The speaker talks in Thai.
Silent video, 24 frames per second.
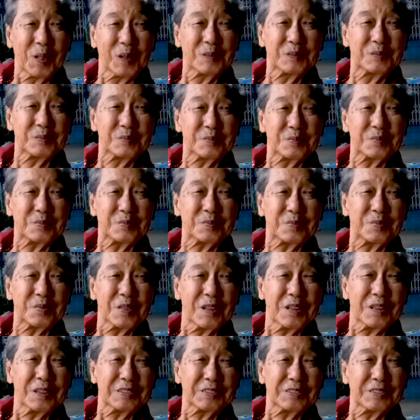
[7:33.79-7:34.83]
แปดปี
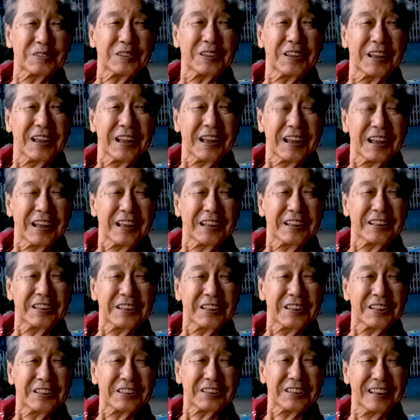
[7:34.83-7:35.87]
ได้มั้งครับ
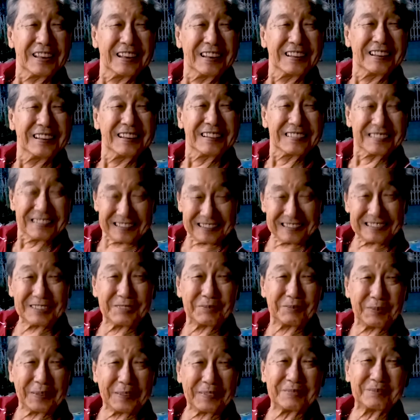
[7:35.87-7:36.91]
สี่สิบแปดปี
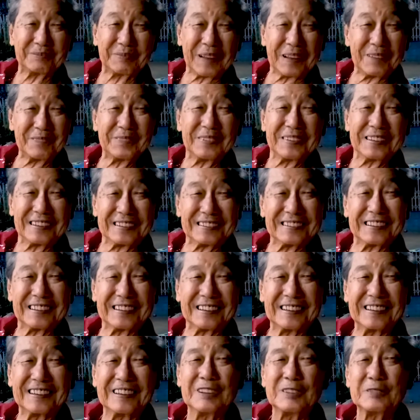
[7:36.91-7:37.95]
4 8 ปี
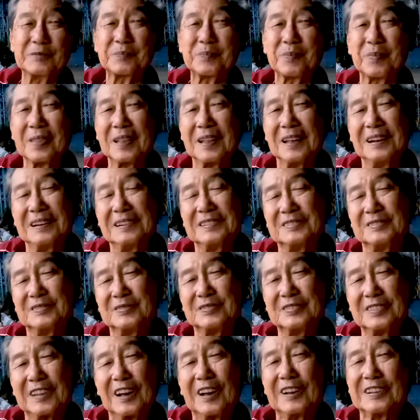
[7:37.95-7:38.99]
อืมครับ
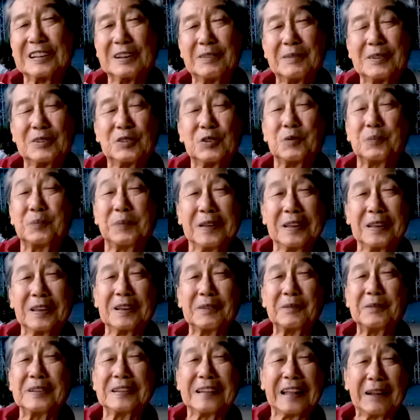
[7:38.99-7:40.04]
แล้วก็ทำมาทุกปี
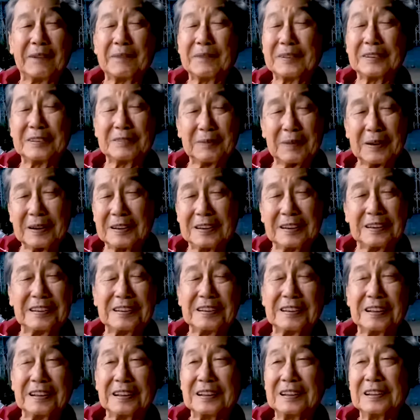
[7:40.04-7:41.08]
มีหนังเป็นมา
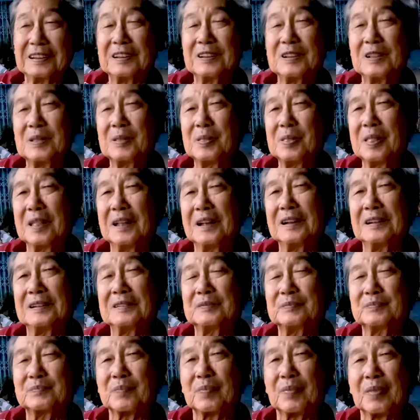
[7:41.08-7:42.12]
เรื่อยครับ
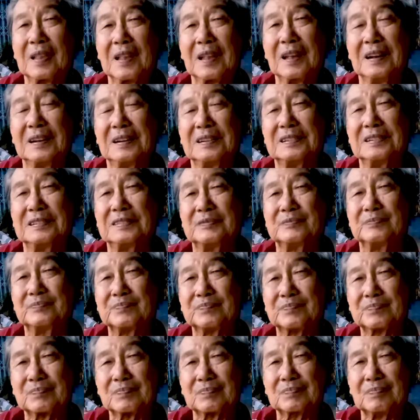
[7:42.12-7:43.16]

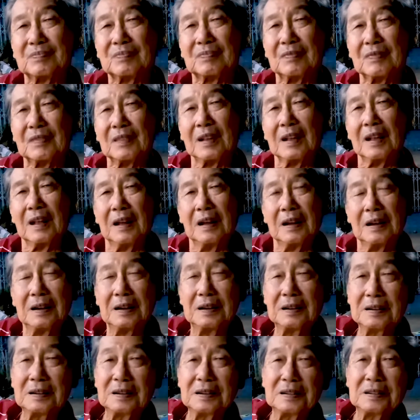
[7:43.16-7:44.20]
แล้ว
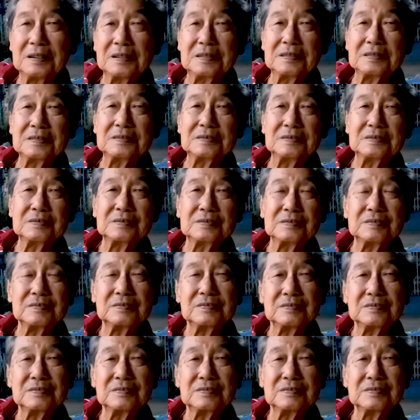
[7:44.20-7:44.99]
เคยมี